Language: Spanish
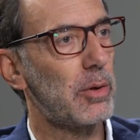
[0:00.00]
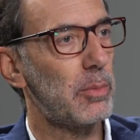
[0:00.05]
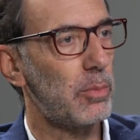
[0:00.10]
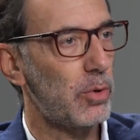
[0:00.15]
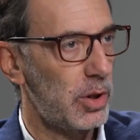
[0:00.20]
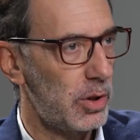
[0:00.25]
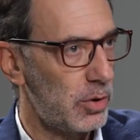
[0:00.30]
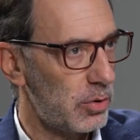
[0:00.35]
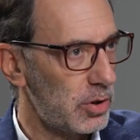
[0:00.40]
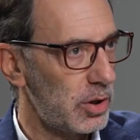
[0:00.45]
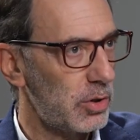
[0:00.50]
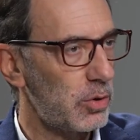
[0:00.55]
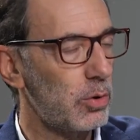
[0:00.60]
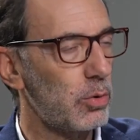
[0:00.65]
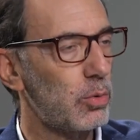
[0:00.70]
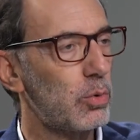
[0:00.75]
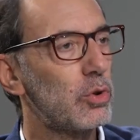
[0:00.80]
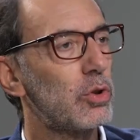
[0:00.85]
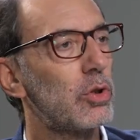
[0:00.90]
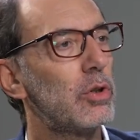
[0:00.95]
como digo, sino
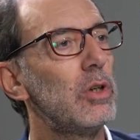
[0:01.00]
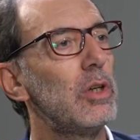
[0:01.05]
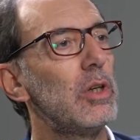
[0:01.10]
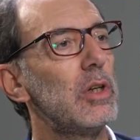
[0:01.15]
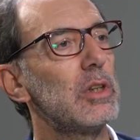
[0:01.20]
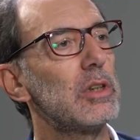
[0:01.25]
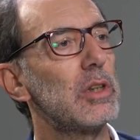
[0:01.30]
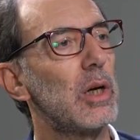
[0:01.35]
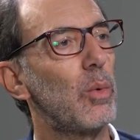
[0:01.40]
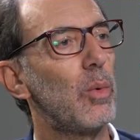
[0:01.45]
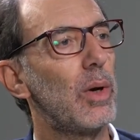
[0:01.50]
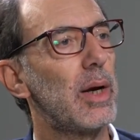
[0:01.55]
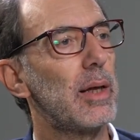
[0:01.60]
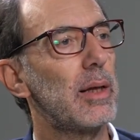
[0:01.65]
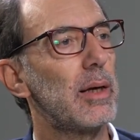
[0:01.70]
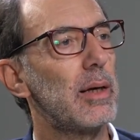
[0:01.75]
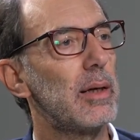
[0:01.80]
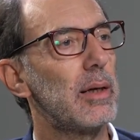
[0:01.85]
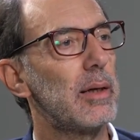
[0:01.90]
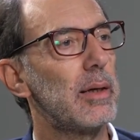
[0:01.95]
incluso
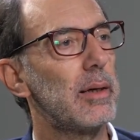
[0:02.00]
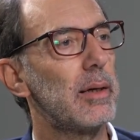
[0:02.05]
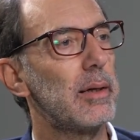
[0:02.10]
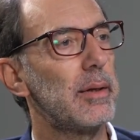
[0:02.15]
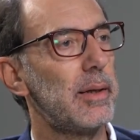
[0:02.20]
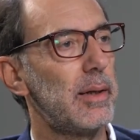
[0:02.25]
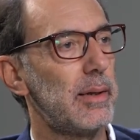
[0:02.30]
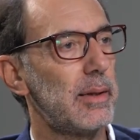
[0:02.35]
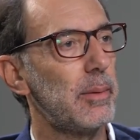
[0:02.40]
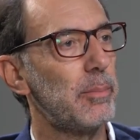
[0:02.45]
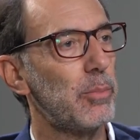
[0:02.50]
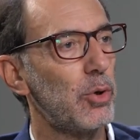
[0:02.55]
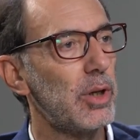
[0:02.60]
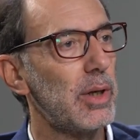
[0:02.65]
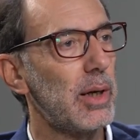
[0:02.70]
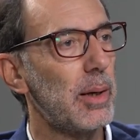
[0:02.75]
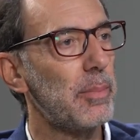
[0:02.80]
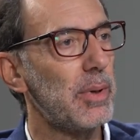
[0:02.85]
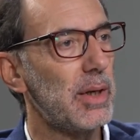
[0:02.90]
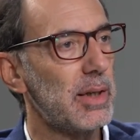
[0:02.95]
secuelas eh, del tipo
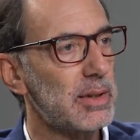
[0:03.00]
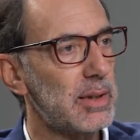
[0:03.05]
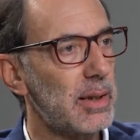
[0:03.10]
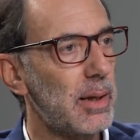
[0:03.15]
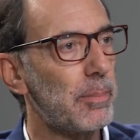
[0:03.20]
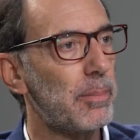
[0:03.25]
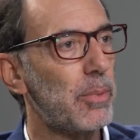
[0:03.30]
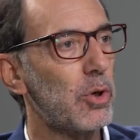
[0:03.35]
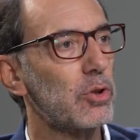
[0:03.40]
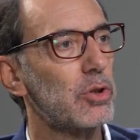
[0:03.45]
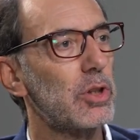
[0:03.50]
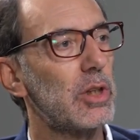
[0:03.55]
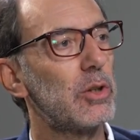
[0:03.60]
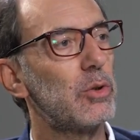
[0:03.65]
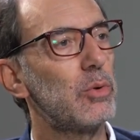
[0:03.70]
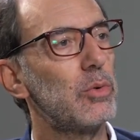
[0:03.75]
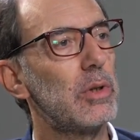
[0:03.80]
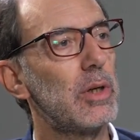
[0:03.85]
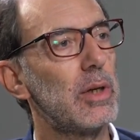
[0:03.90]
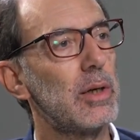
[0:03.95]
de la epilepsia
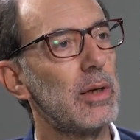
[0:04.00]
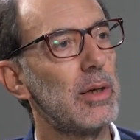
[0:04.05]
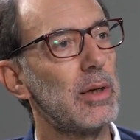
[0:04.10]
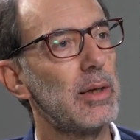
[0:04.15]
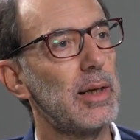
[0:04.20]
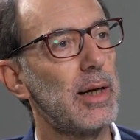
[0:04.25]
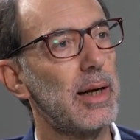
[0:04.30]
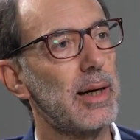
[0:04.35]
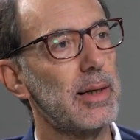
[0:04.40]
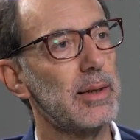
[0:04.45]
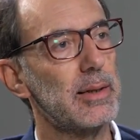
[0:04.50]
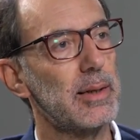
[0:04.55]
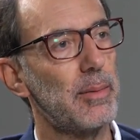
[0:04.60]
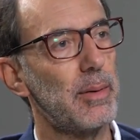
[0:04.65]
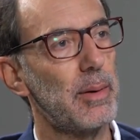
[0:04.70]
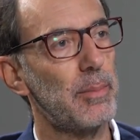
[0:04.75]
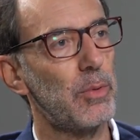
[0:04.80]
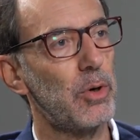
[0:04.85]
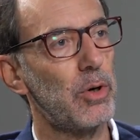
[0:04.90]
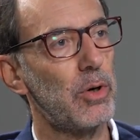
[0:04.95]
postictus de la que
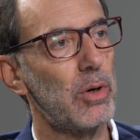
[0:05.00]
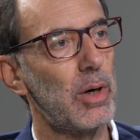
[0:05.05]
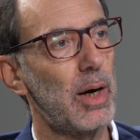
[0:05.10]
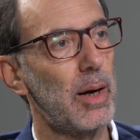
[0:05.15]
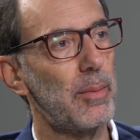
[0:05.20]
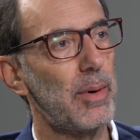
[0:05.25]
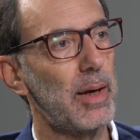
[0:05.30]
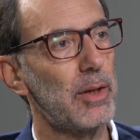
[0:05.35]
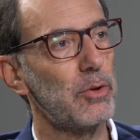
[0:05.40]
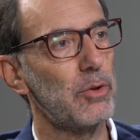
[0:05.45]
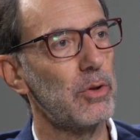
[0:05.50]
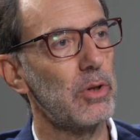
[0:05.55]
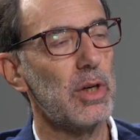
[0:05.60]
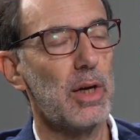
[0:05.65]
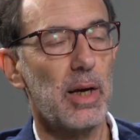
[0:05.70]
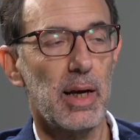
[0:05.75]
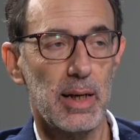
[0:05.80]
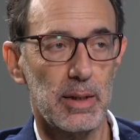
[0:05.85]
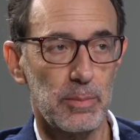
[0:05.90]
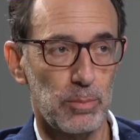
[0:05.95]
estábamos hablando.
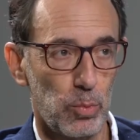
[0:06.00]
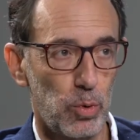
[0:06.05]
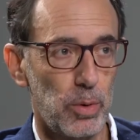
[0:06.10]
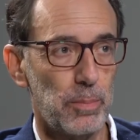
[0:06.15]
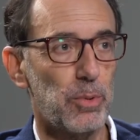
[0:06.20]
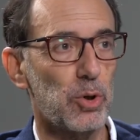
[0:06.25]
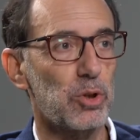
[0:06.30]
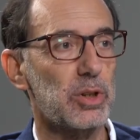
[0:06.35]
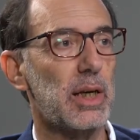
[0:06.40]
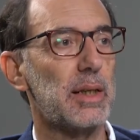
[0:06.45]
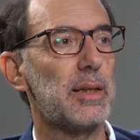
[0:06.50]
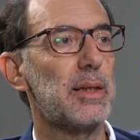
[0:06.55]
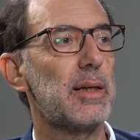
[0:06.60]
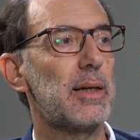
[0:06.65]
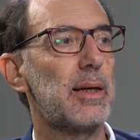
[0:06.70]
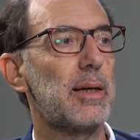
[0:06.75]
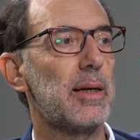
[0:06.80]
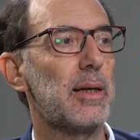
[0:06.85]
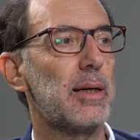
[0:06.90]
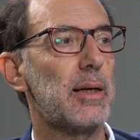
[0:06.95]
Es muy
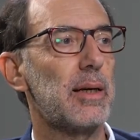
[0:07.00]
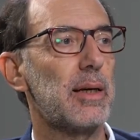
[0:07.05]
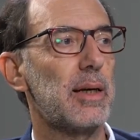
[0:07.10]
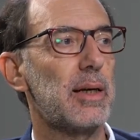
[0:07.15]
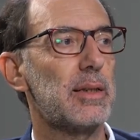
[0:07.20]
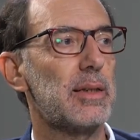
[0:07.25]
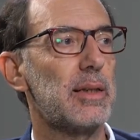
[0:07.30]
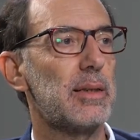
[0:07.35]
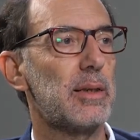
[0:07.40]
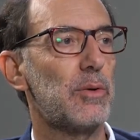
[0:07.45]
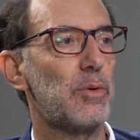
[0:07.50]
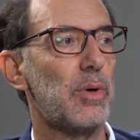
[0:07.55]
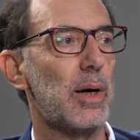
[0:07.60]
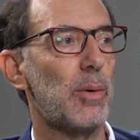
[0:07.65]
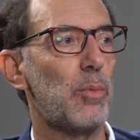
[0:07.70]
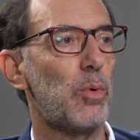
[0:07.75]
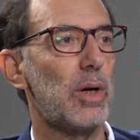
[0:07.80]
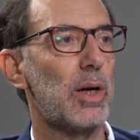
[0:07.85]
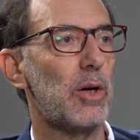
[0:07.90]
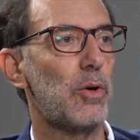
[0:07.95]
importante que exista una
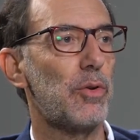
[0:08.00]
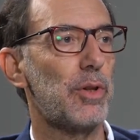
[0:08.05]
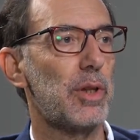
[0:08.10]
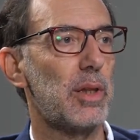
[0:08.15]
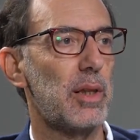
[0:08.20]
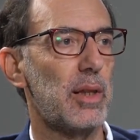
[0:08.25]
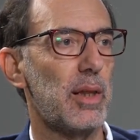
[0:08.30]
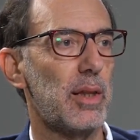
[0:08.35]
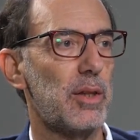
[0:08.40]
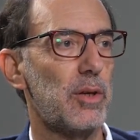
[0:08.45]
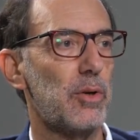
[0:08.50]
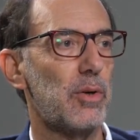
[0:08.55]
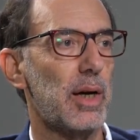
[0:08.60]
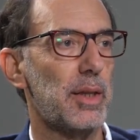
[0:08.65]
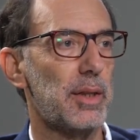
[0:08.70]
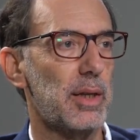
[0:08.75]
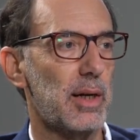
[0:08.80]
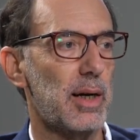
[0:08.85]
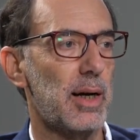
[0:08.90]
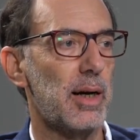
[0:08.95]
buena concienciación
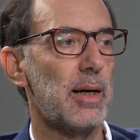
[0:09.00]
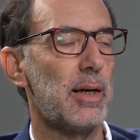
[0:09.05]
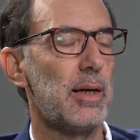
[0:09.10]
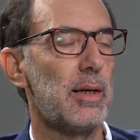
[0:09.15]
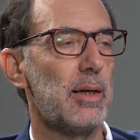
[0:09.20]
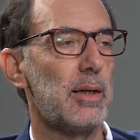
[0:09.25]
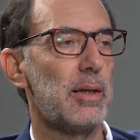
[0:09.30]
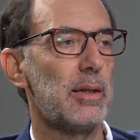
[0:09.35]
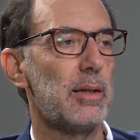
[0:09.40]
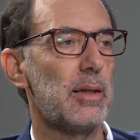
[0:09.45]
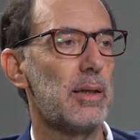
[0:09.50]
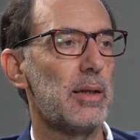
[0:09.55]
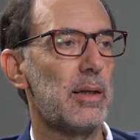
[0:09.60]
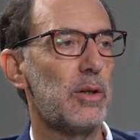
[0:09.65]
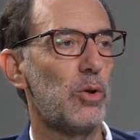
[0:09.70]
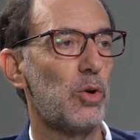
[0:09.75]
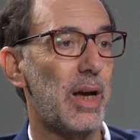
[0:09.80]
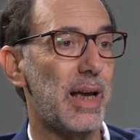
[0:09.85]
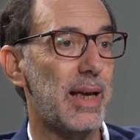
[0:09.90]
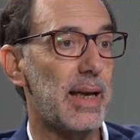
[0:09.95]
acerca de
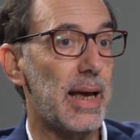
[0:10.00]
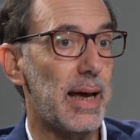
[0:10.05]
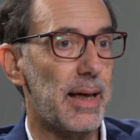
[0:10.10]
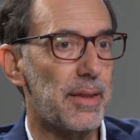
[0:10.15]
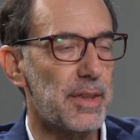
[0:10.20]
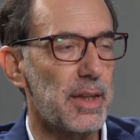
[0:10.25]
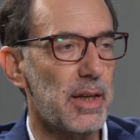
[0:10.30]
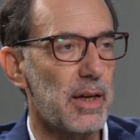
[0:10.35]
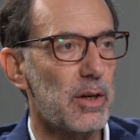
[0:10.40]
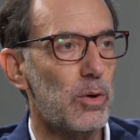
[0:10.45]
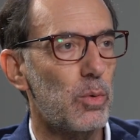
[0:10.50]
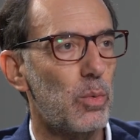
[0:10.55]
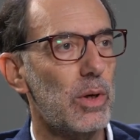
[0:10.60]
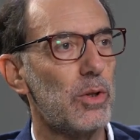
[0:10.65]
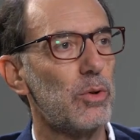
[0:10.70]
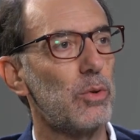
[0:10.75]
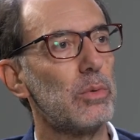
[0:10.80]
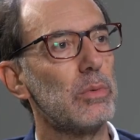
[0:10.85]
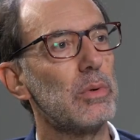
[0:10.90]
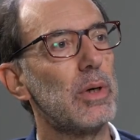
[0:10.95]
lo que hay que hacer
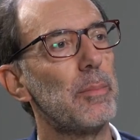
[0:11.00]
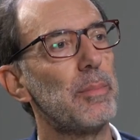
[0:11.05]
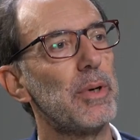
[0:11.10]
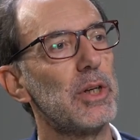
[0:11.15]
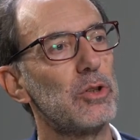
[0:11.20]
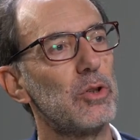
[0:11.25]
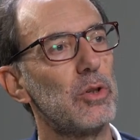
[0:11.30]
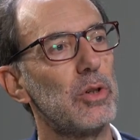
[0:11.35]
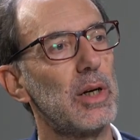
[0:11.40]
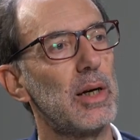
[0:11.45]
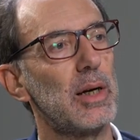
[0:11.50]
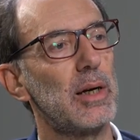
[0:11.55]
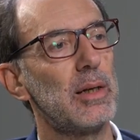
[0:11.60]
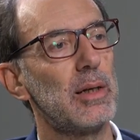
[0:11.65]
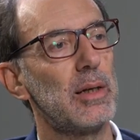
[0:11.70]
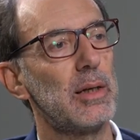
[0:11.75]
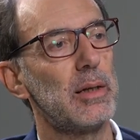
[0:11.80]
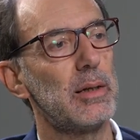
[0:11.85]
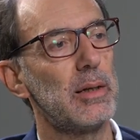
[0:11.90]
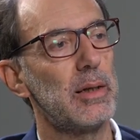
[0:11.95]
cuando una
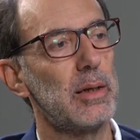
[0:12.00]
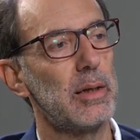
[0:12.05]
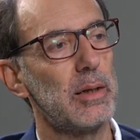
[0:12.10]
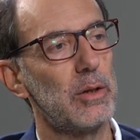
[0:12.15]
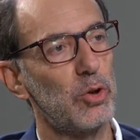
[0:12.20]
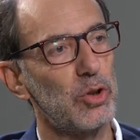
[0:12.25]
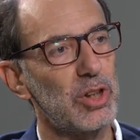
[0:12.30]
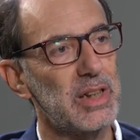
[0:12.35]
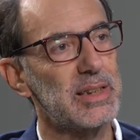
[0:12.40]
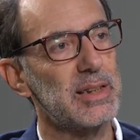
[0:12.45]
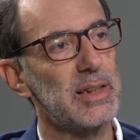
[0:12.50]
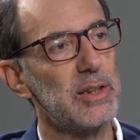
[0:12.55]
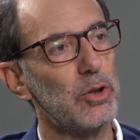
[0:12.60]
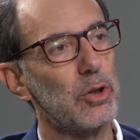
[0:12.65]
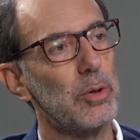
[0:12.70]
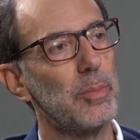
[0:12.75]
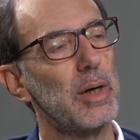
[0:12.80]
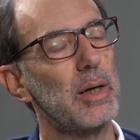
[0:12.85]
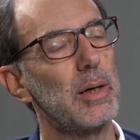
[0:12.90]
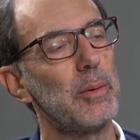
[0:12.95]
persona eh, note
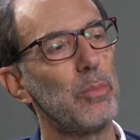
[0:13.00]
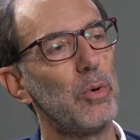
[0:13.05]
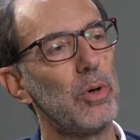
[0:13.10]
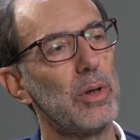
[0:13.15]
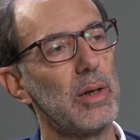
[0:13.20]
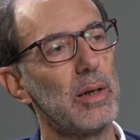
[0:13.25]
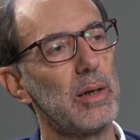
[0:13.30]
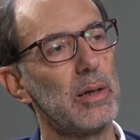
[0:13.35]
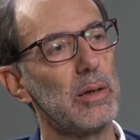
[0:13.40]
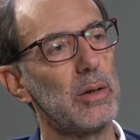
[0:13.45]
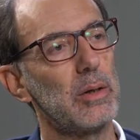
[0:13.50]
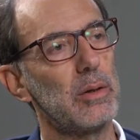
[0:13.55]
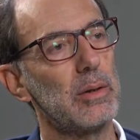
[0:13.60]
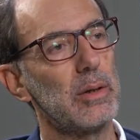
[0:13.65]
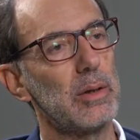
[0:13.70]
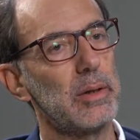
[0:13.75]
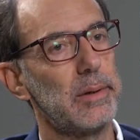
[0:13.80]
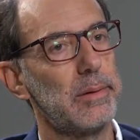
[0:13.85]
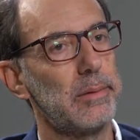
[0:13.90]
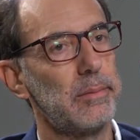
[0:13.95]
síntomas que pueden
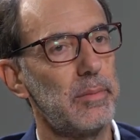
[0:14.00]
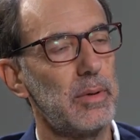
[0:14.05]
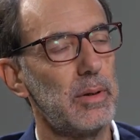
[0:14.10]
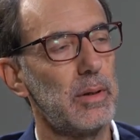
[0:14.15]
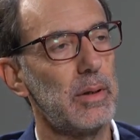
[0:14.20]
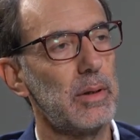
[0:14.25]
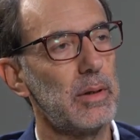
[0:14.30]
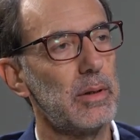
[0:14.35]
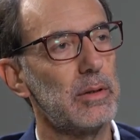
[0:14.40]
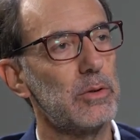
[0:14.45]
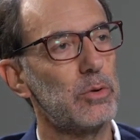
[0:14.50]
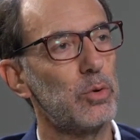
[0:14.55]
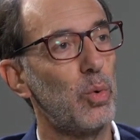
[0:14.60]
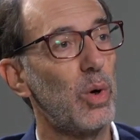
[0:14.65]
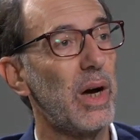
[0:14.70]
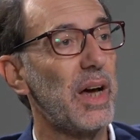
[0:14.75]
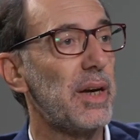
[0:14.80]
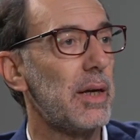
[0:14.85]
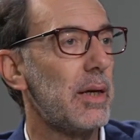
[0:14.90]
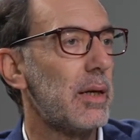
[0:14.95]
eh, eh,
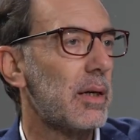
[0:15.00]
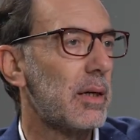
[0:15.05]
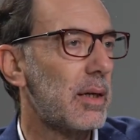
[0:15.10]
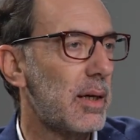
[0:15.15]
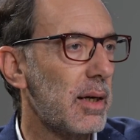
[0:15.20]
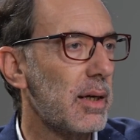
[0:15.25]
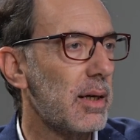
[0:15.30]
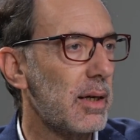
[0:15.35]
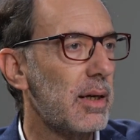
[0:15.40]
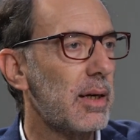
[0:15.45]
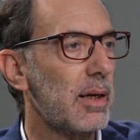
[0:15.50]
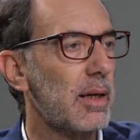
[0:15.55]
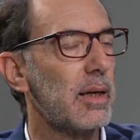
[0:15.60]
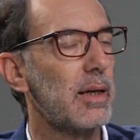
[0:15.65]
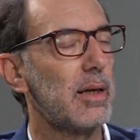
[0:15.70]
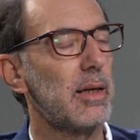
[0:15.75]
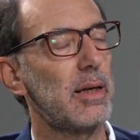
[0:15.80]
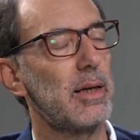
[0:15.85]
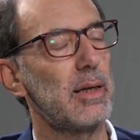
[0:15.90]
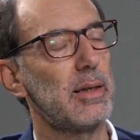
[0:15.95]
sugerir
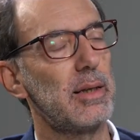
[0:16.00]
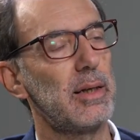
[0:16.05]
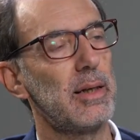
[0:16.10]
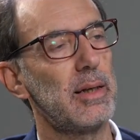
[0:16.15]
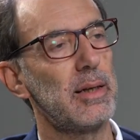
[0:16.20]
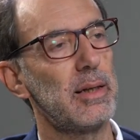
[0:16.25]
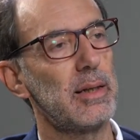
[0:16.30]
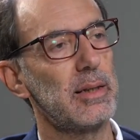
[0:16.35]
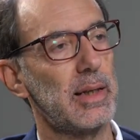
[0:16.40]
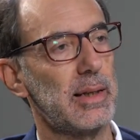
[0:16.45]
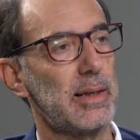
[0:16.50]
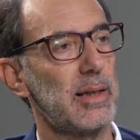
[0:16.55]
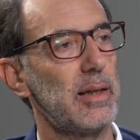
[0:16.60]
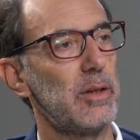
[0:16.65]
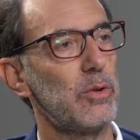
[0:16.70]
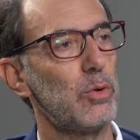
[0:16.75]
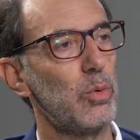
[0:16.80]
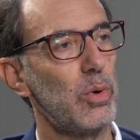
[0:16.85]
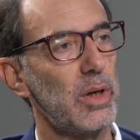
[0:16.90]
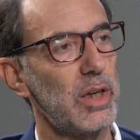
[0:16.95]
que, tiene, está
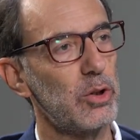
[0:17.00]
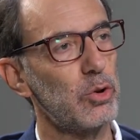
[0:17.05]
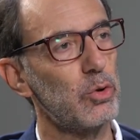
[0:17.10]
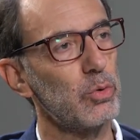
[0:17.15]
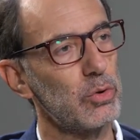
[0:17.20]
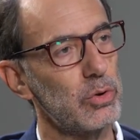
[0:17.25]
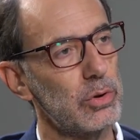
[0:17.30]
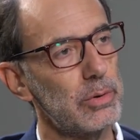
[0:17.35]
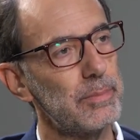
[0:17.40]
teniendo un ictus.